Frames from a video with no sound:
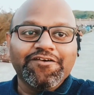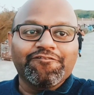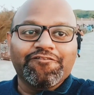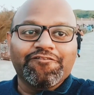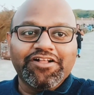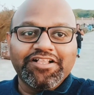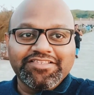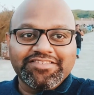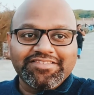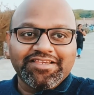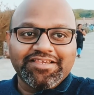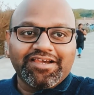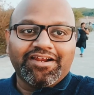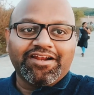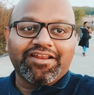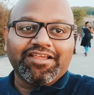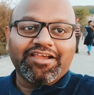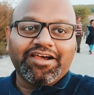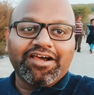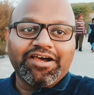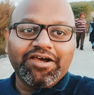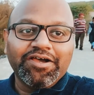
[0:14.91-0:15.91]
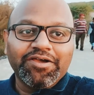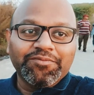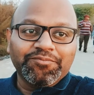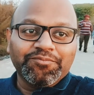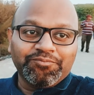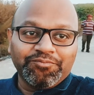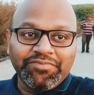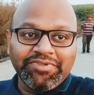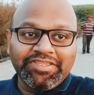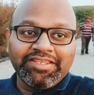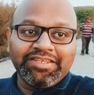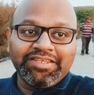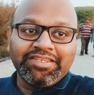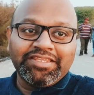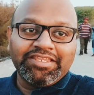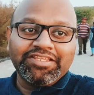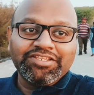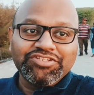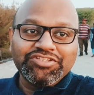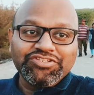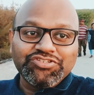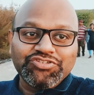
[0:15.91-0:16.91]
वलसाड का
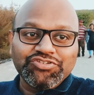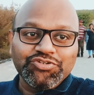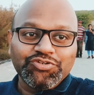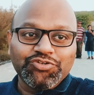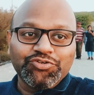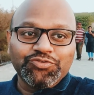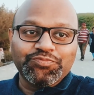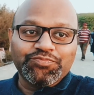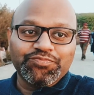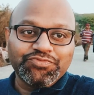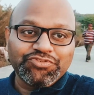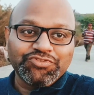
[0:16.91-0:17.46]
मिनी जूहू